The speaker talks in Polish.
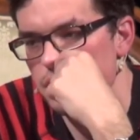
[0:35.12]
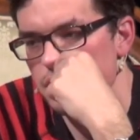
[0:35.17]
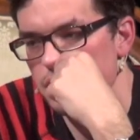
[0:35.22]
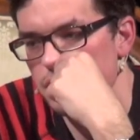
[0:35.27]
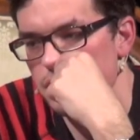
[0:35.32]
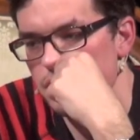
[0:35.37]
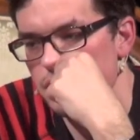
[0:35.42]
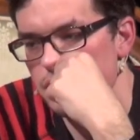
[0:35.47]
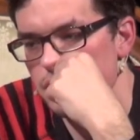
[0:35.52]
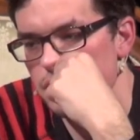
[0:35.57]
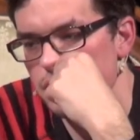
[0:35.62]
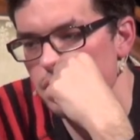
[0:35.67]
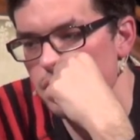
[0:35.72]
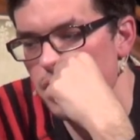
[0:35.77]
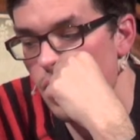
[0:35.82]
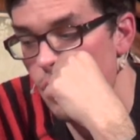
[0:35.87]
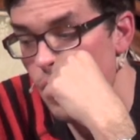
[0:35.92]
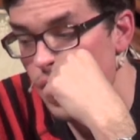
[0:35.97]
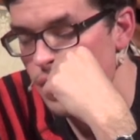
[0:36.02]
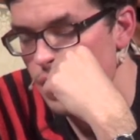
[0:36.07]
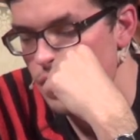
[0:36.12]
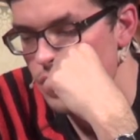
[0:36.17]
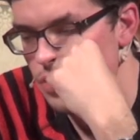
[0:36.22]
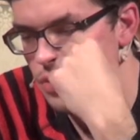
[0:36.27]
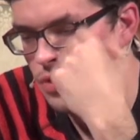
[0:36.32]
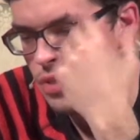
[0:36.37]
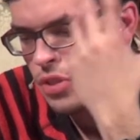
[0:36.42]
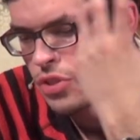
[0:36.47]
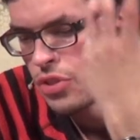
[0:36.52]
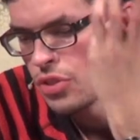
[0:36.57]
yy, nakładać,
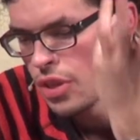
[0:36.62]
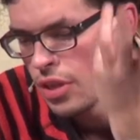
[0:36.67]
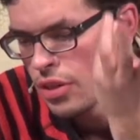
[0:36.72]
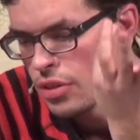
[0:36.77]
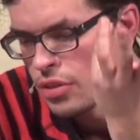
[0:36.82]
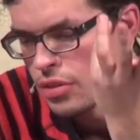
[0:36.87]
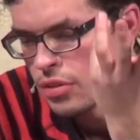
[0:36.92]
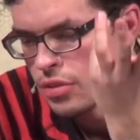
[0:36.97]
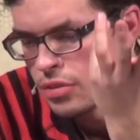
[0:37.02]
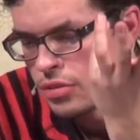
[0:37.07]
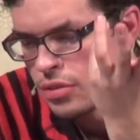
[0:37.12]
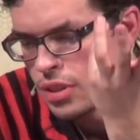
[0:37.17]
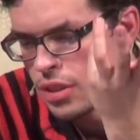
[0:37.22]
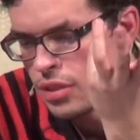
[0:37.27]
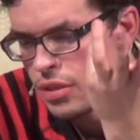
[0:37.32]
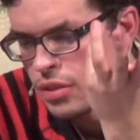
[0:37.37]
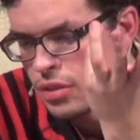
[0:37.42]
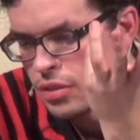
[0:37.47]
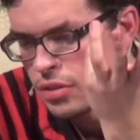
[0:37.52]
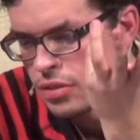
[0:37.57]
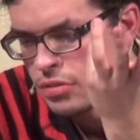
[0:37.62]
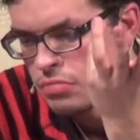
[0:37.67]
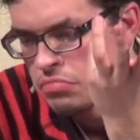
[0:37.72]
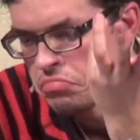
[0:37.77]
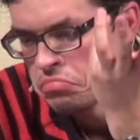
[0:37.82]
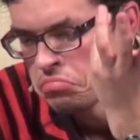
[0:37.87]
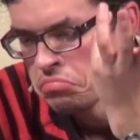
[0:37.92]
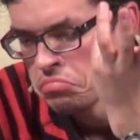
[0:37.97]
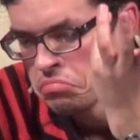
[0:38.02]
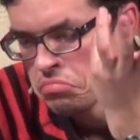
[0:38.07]
to znaczy jego, jego
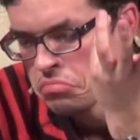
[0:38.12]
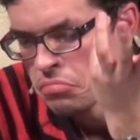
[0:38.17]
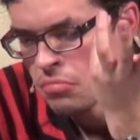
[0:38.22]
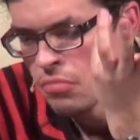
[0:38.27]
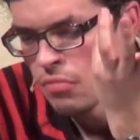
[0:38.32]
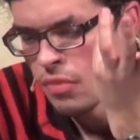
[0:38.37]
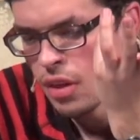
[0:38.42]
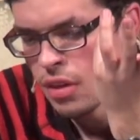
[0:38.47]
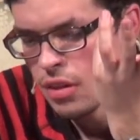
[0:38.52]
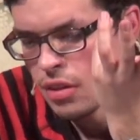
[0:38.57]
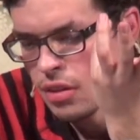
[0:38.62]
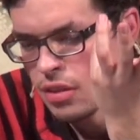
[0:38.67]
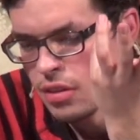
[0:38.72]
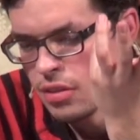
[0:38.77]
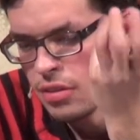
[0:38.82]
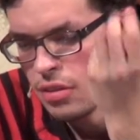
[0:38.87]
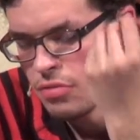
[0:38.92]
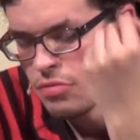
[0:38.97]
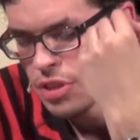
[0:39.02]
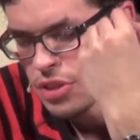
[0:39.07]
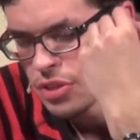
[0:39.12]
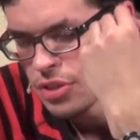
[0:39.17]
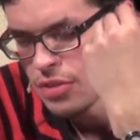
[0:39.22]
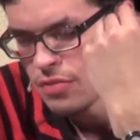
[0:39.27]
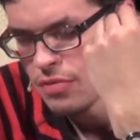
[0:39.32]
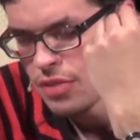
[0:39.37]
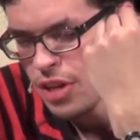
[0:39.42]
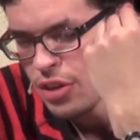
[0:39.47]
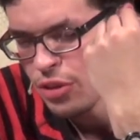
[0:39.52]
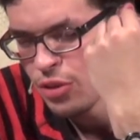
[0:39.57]
no właśnie
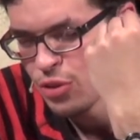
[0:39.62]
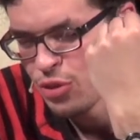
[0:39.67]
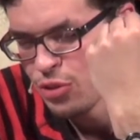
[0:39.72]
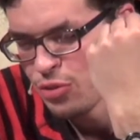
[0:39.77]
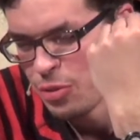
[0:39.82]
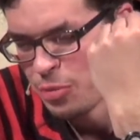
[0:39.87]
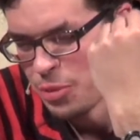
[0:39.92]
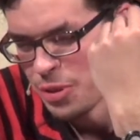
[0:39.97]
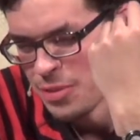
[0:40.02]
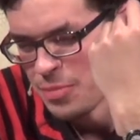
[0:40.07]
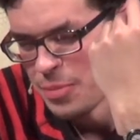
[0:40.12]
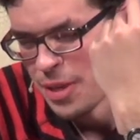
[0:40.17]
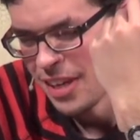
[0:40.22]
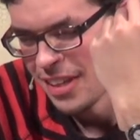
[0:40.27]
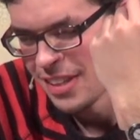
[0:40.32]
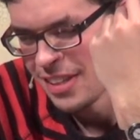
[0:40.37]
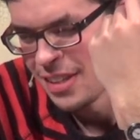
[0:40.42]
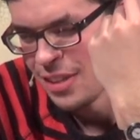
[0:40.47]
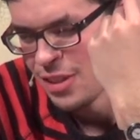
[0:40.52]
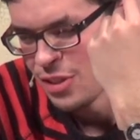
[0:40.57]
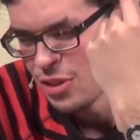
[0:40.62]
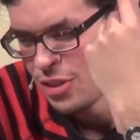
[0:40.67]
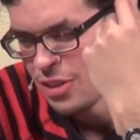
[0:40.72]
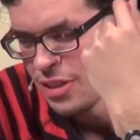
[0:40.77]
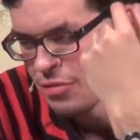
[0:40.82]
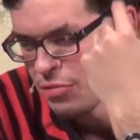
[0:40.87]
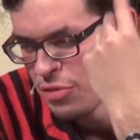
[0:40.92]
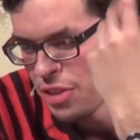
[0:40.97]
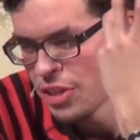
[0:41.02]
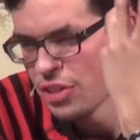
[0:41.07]
wierność wobec Brechta, jeżeli
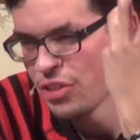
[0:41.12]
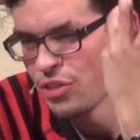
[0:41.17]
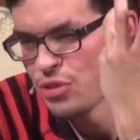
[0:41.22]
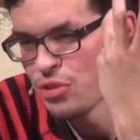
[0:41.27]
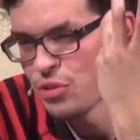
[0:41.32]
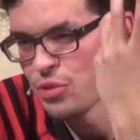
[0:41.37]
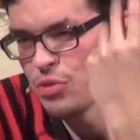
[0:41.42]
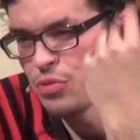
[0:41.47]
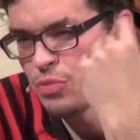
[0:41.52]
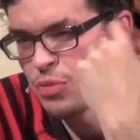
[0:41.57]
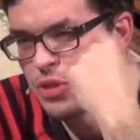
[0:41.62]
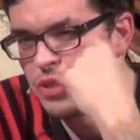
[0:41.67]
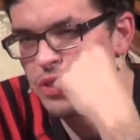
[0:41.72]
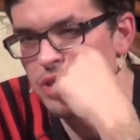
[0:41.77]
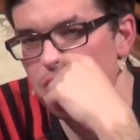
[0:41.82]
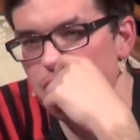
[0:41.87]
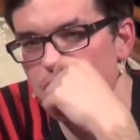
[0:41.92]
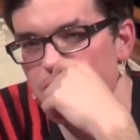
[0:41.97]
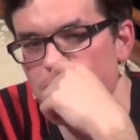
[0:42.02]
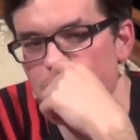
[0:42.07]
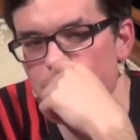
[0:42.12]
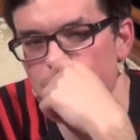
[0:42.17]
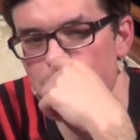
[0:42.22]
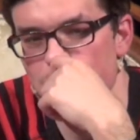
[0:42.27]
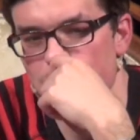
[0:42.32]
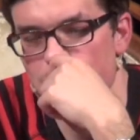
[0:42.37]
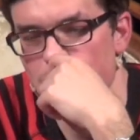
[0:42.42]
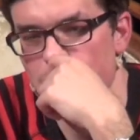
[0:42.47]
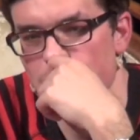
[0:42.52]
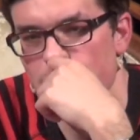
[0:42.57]
tę wierność rozumieć,
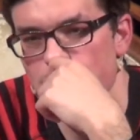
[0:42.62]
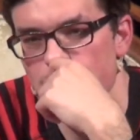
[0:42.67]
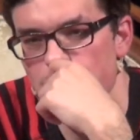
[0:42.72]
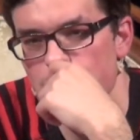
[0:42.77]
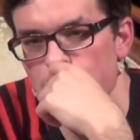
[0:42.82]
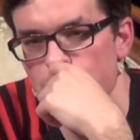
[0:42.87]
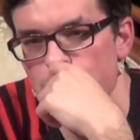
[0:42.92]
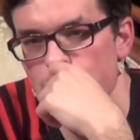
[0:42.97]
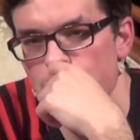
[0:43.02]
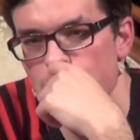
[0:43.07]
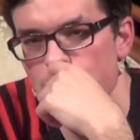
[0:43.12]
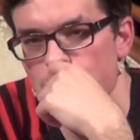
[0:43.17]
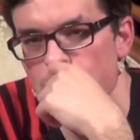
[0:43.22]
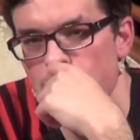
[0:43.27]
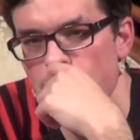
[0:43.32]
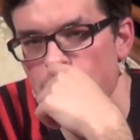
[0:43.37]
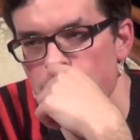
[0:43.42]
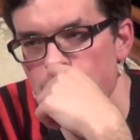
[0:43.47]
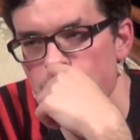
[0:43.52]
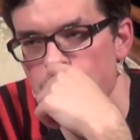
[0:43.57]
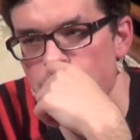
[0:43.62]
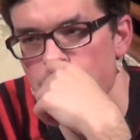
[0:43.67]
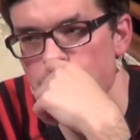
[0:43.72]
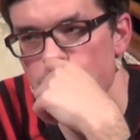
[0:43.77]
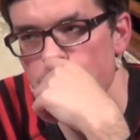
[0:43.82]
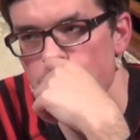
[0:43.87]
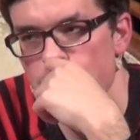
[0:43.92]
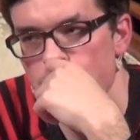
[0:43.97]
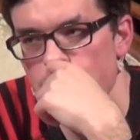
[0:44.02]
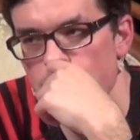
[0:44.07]
rozumieć w taki sposób dynamiczny i
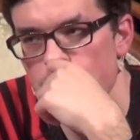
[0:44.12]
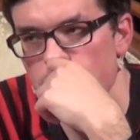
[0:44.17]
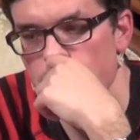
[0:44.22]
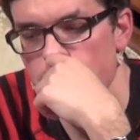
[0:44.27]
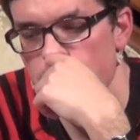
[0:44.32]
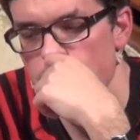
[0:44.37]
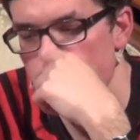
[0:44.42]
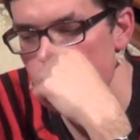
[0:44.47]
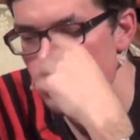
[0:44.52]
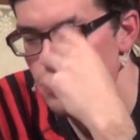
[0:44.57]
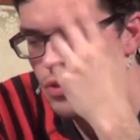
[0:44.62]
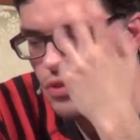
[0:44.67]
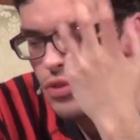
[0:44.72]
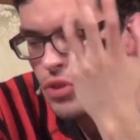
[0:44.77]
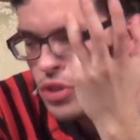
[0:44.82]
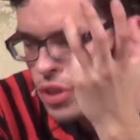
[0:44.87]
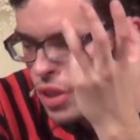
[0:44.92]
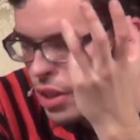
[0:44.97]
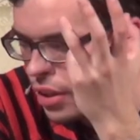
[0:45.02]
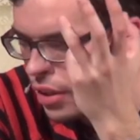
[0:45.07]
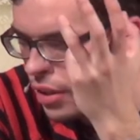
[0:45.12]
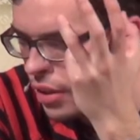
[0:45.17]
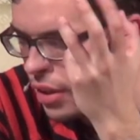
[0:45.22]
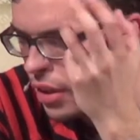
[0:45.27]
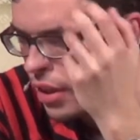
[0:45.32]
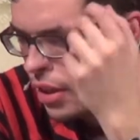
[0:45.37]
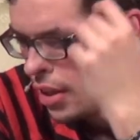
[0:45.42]
złożony i też to, co dzisiaj